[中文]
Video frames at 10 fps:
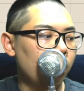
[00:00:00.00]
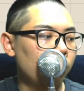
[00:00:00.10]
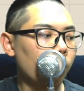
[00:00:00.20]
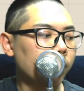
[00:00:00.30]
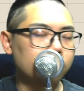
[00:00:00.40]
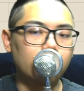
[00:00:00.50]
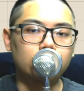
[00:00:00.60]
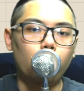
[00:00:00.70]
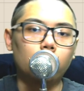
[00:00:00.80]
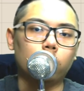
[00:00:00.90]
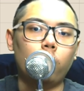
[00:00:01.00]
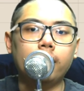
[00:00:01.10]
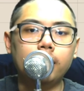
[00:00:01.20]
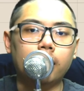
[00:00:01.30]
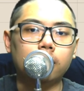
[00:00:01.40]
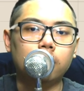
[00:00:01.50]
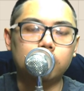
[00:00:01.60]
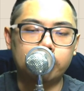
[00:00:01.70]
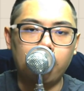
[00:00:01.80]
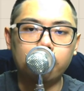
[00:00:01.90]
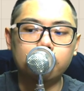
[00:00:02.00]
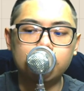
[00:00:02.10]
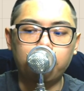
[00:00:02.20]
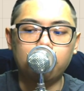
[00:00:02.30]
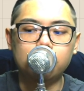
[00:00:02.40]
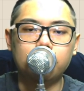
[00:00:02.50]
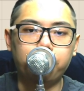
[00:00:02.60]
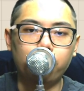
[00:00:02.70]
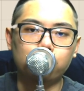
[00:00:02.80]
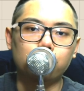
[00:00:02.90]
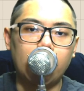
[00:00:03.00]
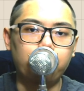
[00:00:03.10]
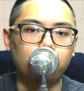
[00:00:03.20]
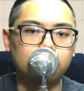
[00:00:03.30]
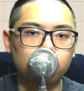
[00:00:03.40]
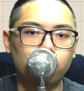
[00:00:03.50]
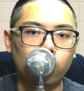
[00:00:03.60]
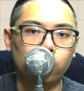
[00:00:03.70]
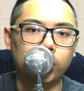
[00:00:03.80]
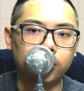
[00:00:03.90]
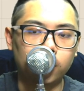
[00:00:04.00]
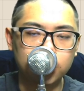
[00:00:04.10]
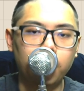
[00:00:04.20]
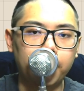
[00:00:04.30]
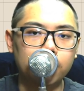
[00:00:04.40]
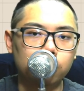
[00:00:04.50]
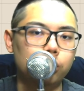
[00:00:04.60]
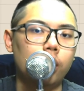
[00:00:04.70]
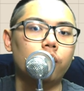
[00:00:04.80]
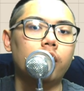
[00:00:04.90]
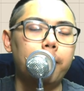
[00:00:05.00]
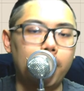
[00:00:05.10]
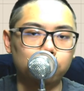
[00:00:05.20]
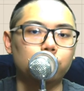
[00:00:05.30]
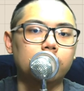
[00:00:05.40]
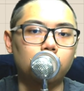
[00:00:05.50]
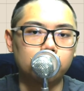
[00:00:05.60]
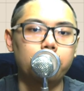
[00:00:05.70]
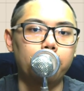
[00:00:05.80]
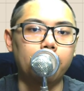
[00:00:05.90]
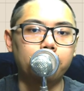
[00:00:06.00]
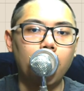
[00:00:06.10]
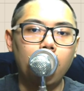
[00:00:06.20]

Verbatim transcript: 如果你认同我的观点，想要跟上我们一起布局下一波精选股的投资朋友们，需要有人来帮助你。的投资朋友们，